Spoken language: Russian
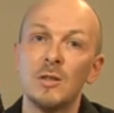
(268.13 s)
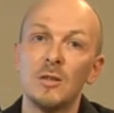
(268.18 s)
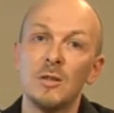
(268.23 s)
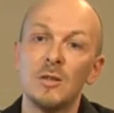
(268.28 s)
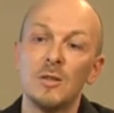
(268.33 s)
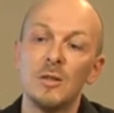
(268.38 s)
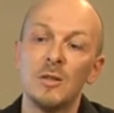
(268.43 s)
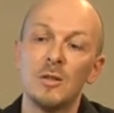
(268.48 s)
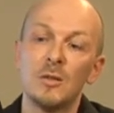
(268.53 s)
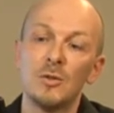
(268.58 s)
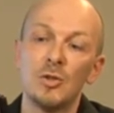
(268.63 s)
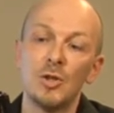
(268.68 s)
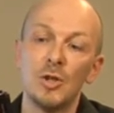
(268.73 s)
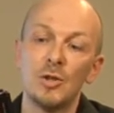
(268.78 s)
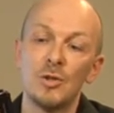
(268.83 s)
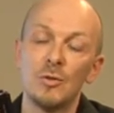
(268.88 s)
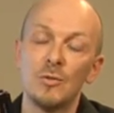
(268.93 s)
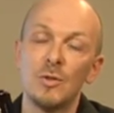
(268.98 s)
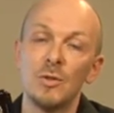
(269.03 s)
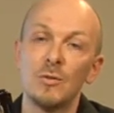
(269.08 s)
и
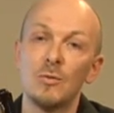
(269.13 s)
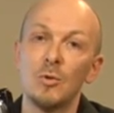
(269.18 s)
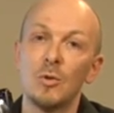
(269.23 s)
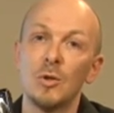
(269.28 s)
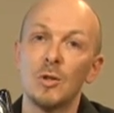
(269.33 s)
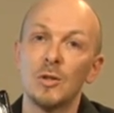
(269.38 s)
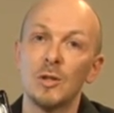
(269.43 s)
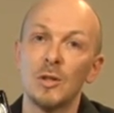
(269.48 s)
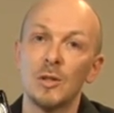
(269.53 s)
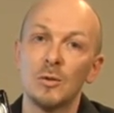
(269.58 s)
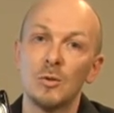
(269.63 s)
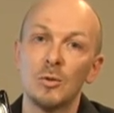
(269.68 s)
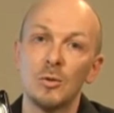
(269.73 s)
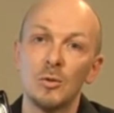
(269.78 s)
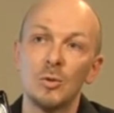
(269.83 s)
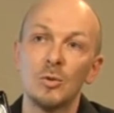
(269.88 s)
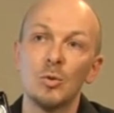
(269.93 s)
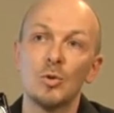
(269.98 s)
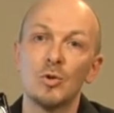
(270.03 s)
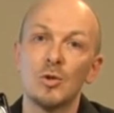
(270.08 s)
чаще всего она
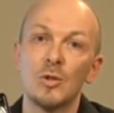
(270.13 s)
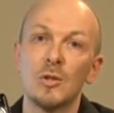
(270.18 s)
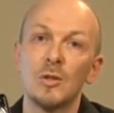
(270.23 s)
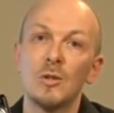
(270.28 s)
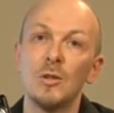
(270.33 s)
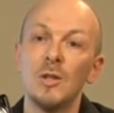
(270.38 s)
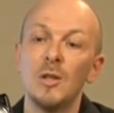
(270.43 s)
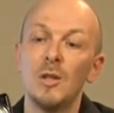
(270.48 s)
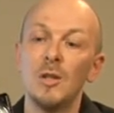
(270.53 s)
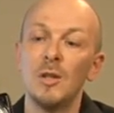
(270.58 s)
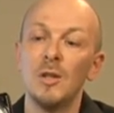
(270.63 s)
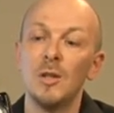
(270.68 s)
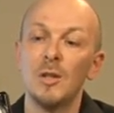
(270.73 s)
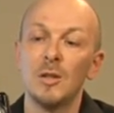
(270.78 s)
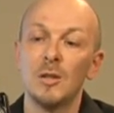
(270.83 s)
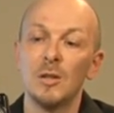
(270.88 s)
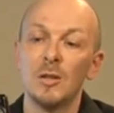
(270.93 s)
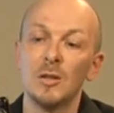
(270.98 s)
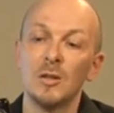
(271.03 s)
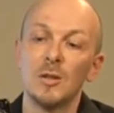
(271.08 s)
тоже
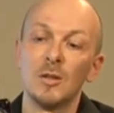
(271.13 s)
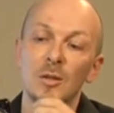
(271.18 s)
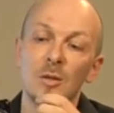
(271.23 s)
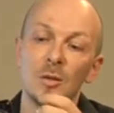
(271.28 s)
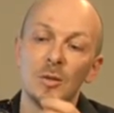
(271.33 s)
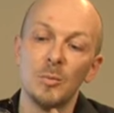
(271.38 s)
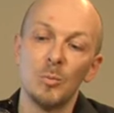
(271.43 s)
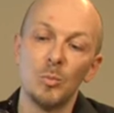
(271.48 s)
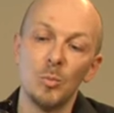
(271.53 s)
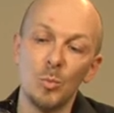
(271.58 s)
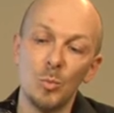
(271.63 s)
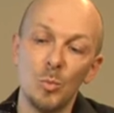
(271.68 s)
э,